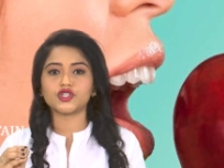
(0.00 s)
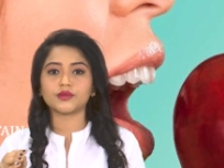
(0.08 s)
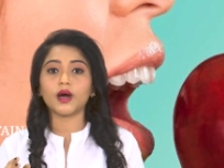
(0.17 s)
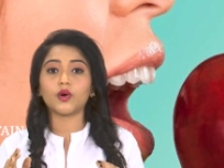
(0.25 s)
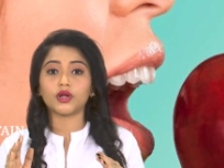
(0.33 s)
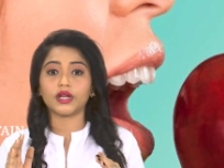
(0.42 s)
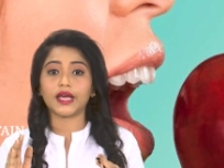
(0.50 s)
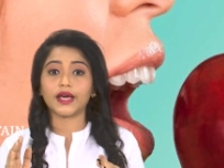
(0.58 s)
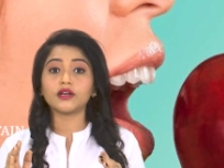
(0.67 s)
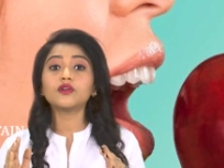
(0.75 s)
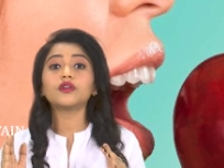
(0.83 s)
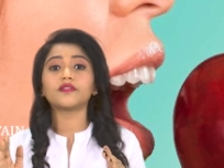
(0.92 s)
கொஞ்சமாக ஒரு
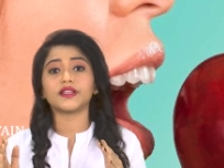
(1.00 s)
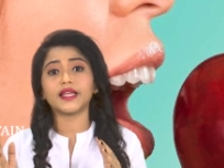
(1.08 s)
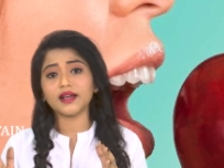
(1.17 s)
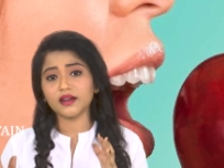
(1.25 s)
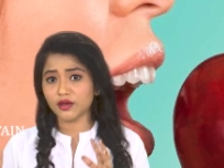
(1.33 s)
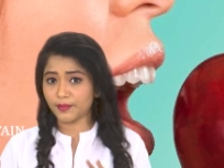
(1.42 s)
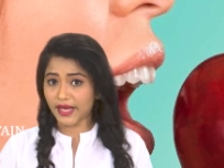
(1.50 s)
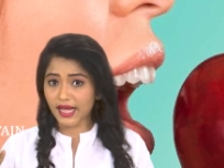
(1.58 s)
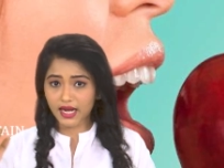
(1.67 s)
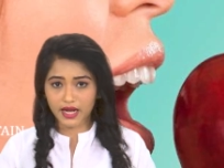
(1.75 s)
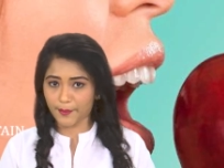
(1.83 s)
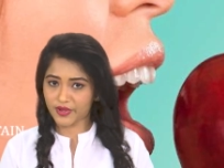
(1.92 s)
இரநூறு விதைகளுக்கு
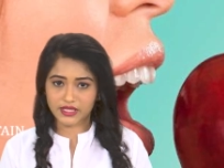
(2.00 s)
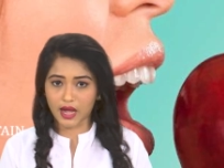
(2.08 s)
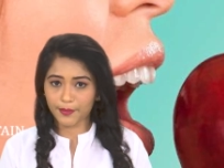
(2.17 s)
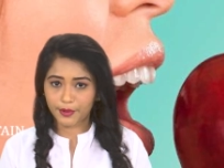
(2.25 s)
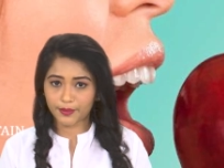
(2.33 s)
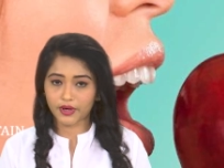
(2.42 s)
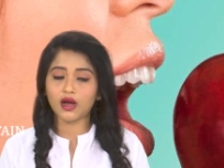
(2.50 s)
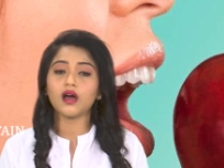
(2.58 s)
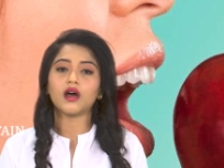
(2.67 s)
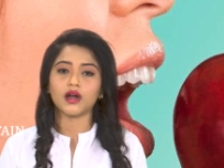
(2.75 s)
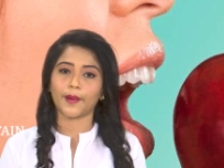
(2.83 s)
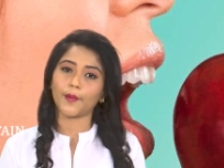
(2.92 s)
மேலே நம்ம சாப்பிட்டோம்னா
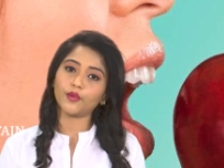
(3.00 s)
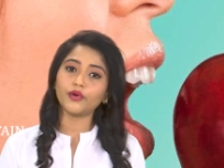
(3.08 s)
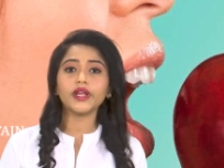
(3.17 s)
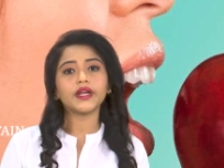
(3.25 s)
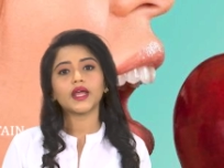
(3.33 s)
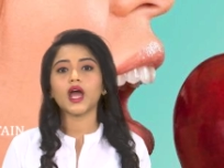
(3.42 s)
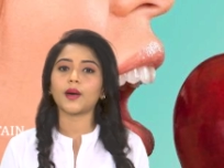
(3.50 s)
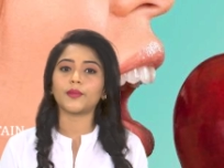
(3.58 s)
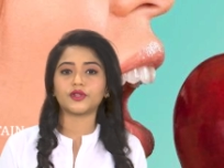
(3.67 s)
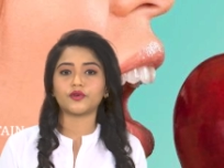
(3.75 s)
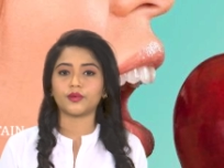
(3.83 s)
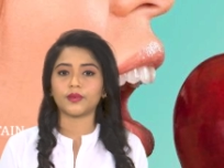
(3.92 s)
நம்ம உயிருக்கே
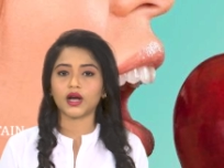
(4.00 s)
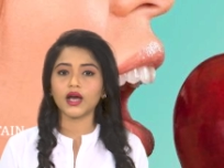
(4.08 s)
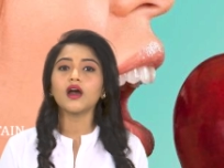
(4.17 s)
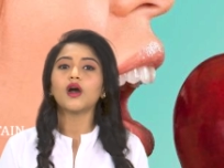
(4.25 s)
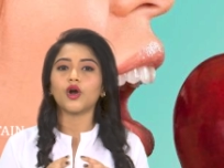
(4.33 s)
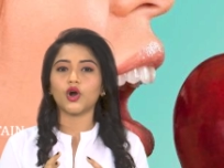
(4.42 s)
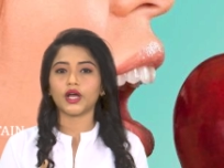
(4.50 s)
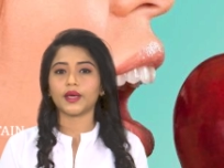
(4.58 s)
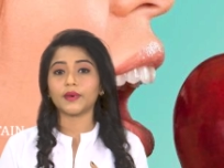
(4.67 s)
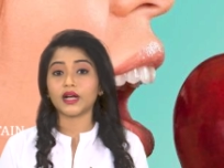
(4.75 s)
ஆபத்து வருமாங்க ஓகே